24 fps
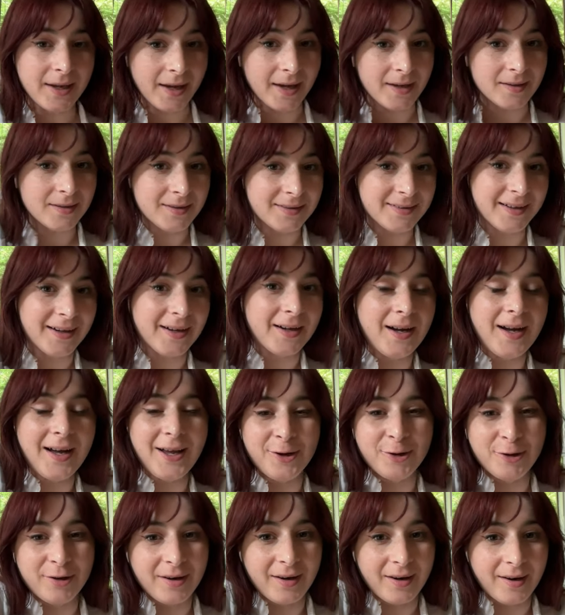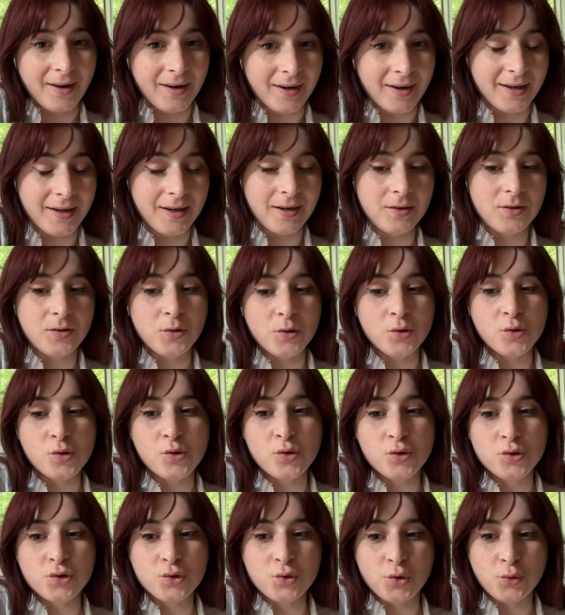che edita, allora raga,
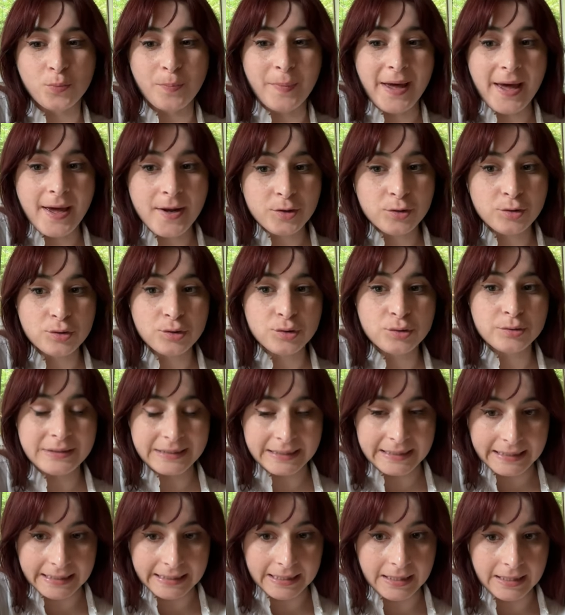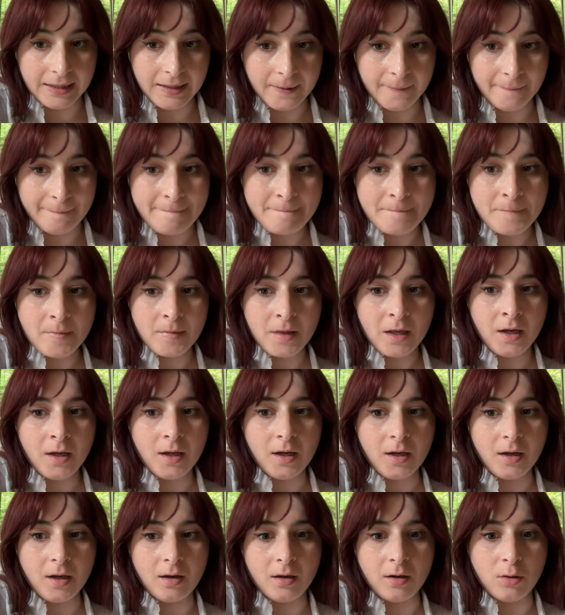ho scoperto che
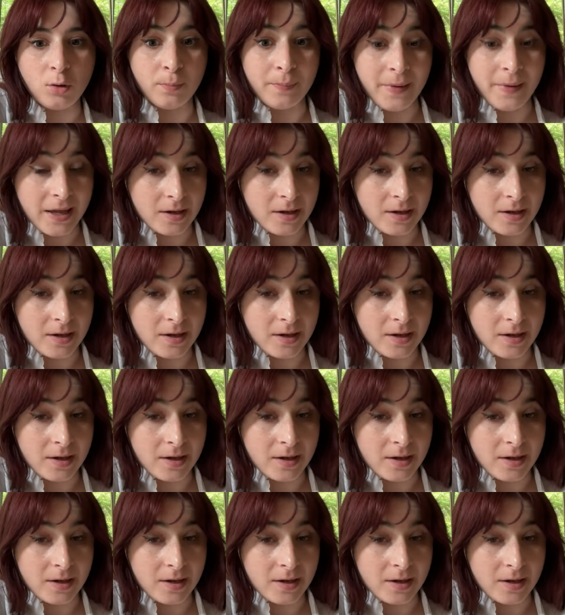eh, ho